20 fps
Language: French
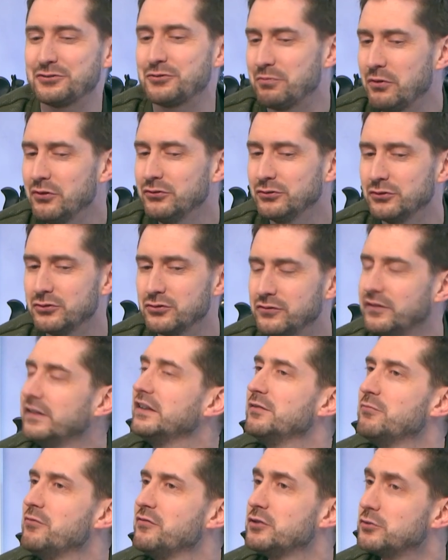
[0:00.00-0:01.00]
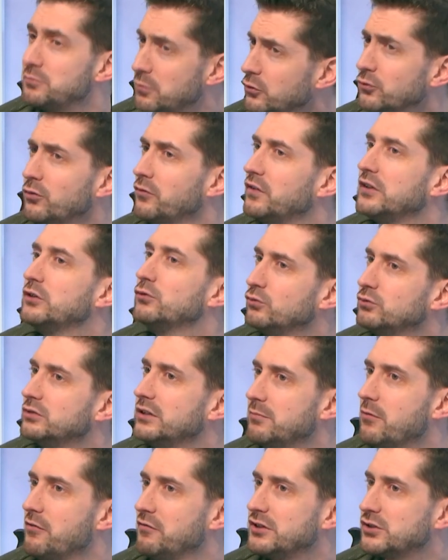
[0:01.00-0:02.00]
je pense que je fais des mauvais... Je pense qu'on fait tous
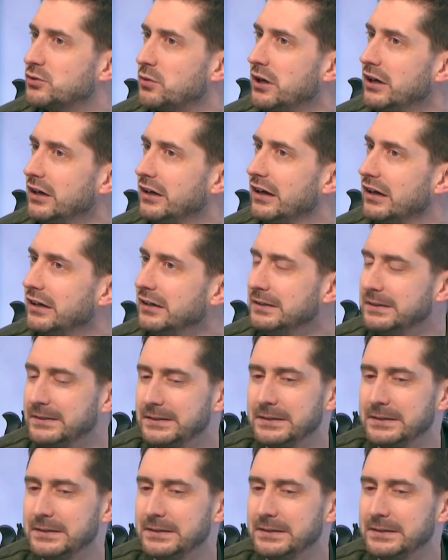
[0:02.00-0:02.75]
des mauvais choix. Hein. Et vous,